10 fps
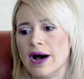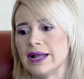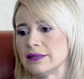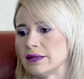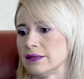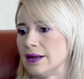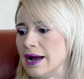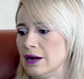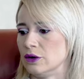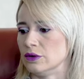a entender
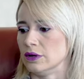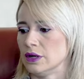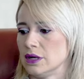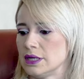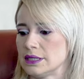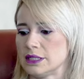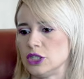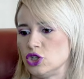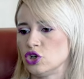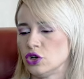algo
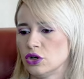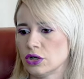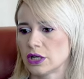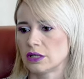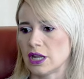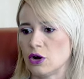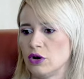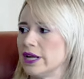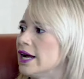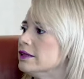si yo tengo
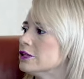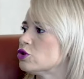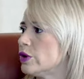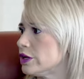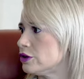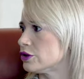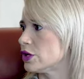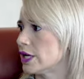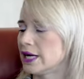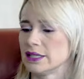grandes sueños,
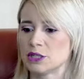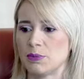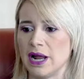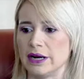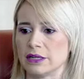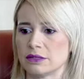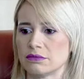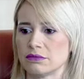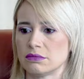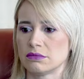grandes
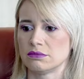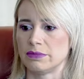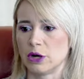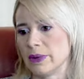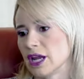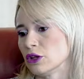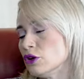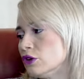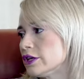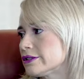planes, pero me quedo
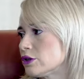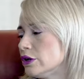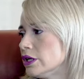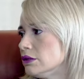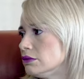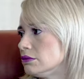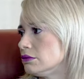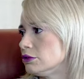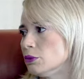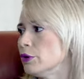donde estoy,
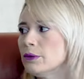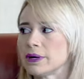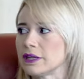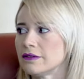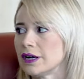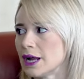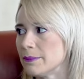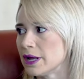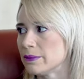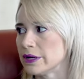no puedo pretender
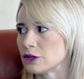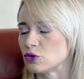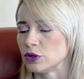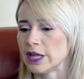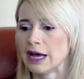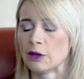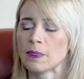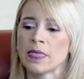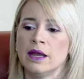cambiar mi resultado.